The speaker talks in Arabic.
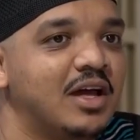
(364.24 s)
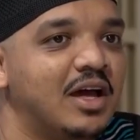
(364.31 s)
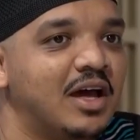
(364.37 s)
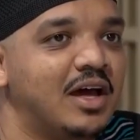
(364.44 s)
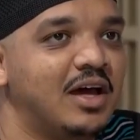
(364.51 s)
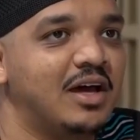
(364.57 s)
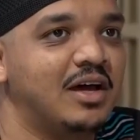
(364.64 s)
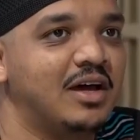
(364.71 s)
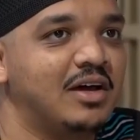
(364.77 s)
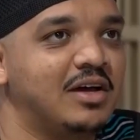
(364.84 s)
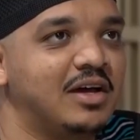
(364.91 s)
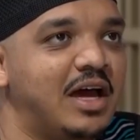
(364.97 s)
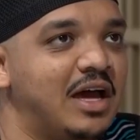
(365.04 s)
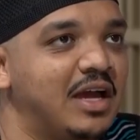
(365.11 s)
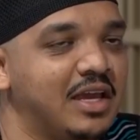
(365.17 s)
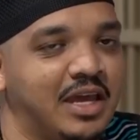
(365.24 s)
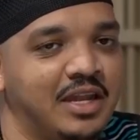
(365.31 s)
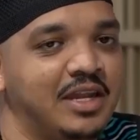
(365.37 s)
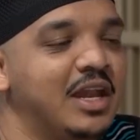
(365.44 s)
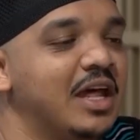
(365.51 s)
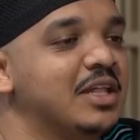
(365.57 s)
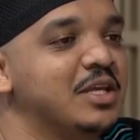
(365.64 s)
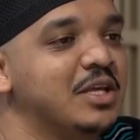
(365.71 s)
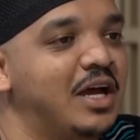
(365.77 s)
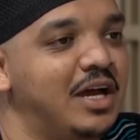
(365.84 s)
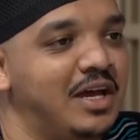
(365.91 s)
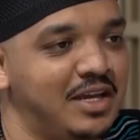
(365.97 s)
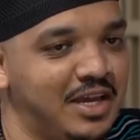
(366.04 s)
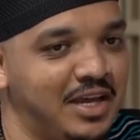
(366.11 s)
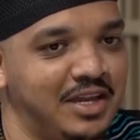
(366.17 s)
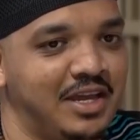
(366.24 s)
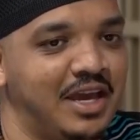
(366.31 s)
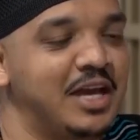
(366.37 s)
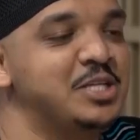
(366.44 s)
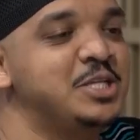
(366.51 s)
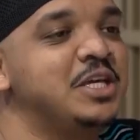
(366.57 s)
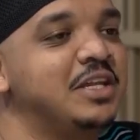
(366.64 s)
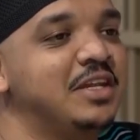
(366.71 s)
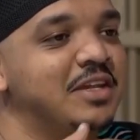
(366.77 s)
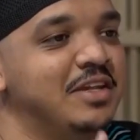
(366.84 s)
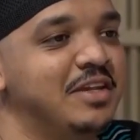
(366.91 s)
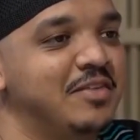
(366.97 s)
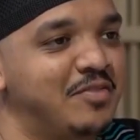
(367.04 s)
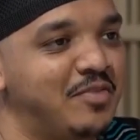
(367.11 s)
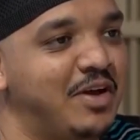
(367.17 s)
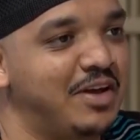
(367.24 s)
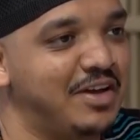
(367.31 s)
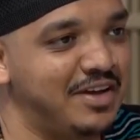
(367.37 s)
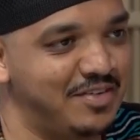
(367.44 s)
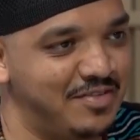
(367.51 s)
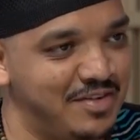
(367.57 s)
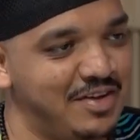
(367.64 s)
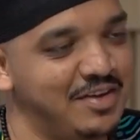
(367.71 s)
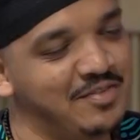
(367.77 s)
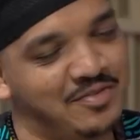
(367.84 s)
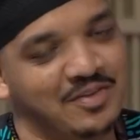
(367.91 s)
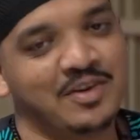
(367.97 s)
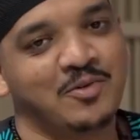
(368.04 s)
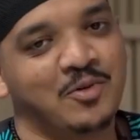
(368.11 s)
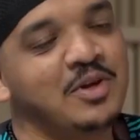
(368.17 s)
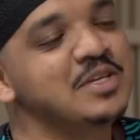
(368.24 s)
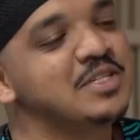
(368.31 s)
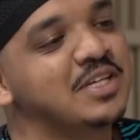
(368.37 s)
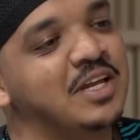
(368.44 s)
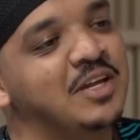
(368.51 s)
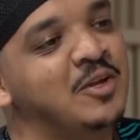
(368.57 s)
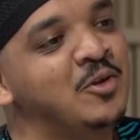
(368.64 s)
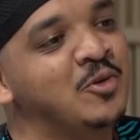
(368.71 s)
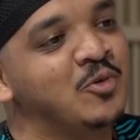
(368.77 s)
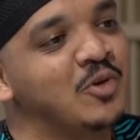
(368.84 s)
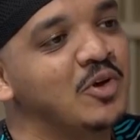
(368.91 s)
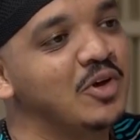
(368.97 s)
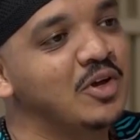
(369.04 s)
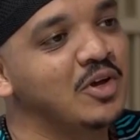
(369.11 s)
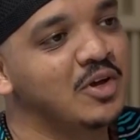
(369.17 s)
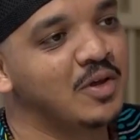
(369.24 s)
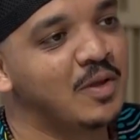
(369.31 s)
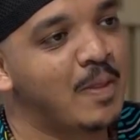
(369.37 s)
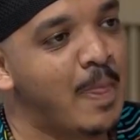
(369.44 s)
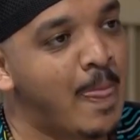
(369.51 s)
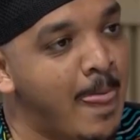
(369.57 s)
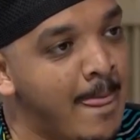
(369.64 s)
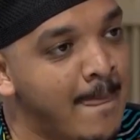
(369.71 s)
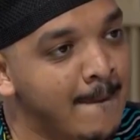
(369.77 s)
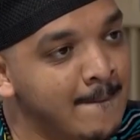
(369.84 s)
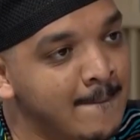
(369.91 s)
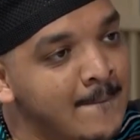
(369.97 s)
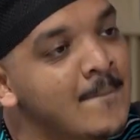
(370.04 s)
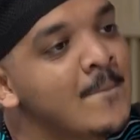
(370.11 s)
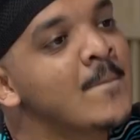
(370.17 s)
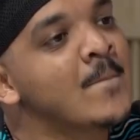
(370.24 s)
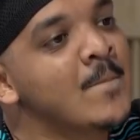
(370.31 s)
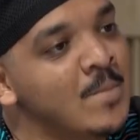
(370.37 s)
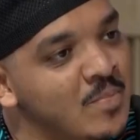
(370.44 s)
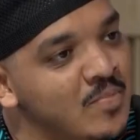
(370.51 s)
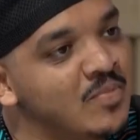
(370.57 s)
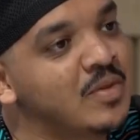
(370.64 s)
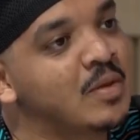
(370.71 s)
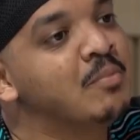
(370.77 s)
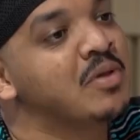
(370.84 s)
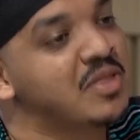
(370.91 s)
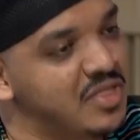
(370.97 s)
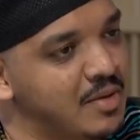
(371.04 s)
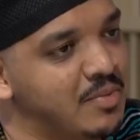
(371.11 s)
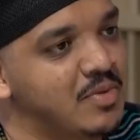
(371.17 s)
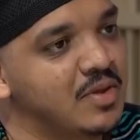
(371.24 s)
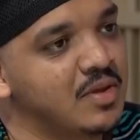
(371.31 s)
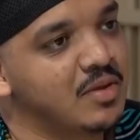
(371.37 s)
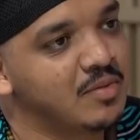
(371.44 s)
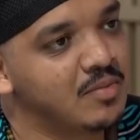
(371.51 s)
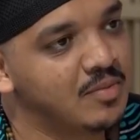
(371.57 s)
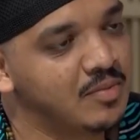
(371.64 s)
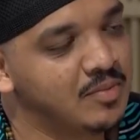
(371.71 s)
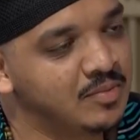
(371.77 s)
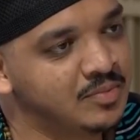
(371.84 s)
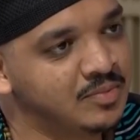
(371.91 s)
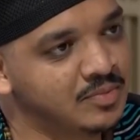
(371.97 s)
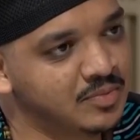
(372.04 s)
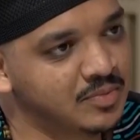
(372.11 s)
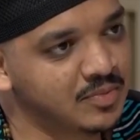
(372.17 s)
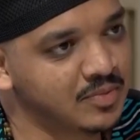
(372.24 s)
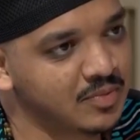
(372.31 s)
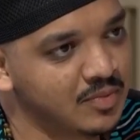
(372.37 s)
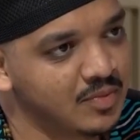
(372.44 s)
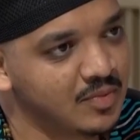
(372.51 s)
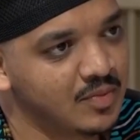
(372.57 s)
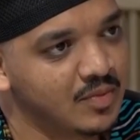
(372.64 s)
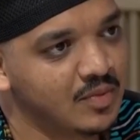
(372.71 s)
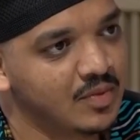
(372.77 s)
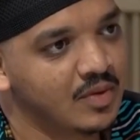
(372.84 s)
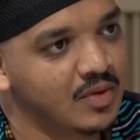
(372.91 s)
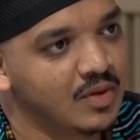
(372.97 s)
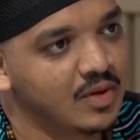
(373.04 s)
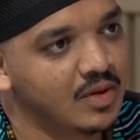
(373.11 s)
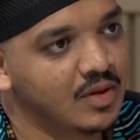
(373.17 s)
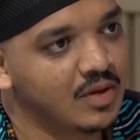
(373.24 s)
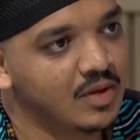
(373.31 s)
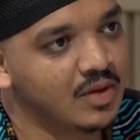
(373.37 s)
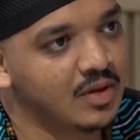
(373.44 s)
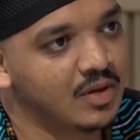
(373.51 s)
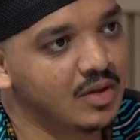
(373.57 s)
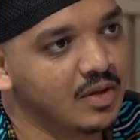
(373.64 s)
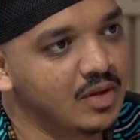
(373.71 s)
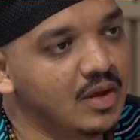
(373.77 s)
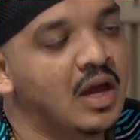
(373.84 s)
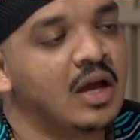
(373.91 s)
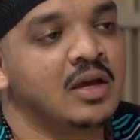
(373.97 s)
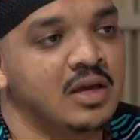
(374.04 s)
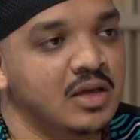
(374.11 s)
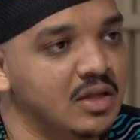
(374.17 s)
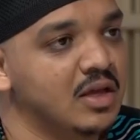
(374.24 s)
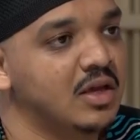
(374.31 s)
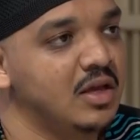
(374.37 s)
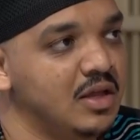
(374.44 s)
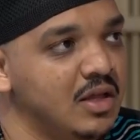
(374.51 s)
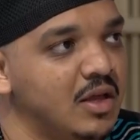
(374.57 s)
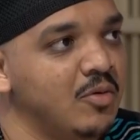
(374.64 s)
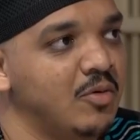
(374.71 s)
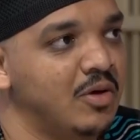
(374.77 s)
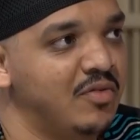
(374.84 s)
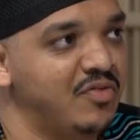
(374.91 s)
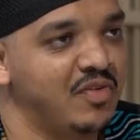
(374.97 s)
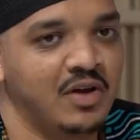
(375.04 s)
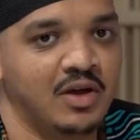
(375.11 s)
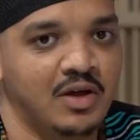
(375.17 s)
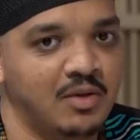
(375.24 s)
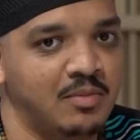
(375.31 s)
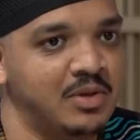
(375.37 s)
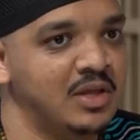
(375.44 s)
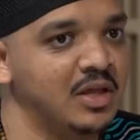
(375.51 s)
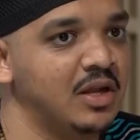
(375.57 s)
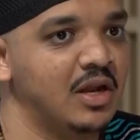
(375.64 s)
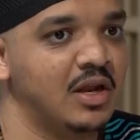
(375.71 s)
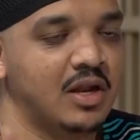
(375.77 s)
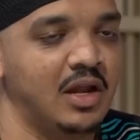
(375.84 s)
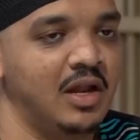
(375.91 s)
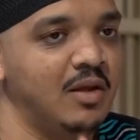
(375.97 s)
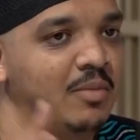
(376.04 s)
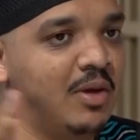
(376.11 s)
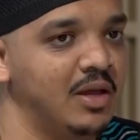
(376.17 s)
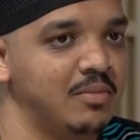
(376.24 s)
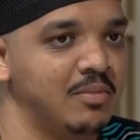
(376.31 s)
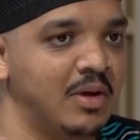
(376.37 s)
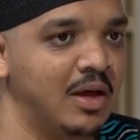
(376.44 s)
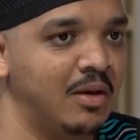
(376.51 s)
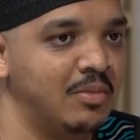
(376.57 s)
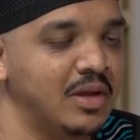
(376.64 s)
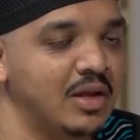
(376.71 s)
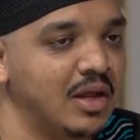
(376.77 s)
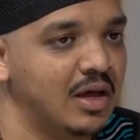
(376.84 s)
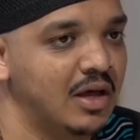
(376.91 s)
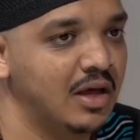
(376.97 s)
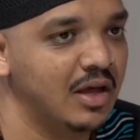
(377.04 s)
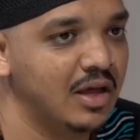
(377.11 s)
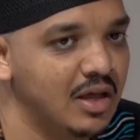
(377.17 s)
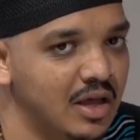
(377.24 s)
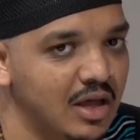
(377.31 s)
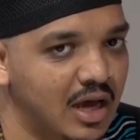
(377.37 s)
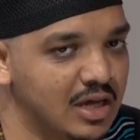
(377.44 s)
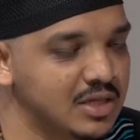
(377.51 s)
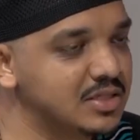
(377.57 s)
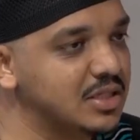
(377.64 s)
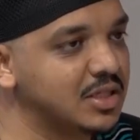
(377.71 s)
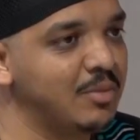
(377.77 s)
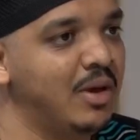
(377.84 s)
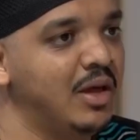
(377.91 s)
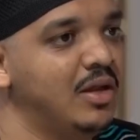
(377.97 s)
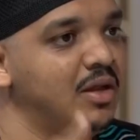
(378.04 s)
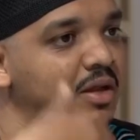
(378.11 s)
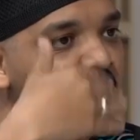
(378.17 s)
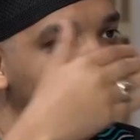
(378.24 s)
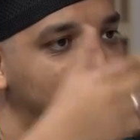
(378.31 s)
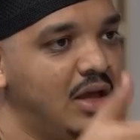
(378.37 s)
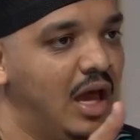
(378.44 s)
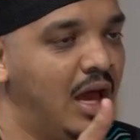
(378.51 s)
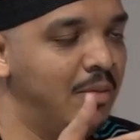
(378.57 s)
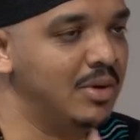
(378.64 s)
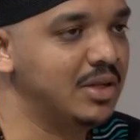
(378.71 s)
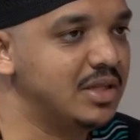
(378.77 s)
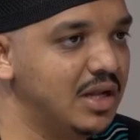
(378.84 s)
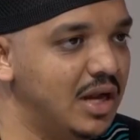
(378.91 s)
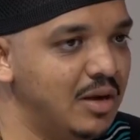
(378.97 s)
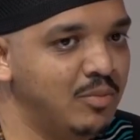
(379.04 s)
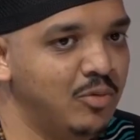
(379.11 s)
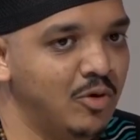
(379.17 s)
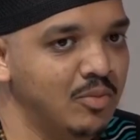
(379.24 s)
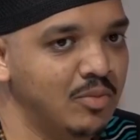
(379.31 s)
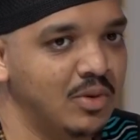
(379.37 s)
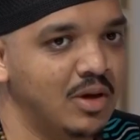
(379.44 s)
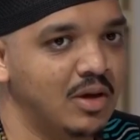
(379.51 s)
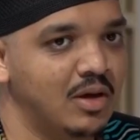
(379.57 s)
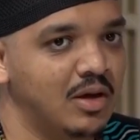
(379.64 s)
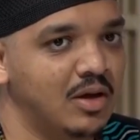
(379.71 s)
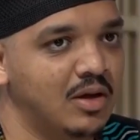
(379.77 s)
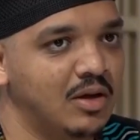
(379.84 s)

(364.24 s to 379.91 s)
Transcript: آه، يعني نات يعني هجين هجين ف... نعم. فكويس يعني انه يعني ثقافه التربيه اللي تربيتها انت بالضبط فخلت آه، عندك ان انعكست على فنك في اكيد في اكيد ايوه نعم. فبدينا الرحله بعد ما عملنا هسه طبعا عملت الالبوم آه،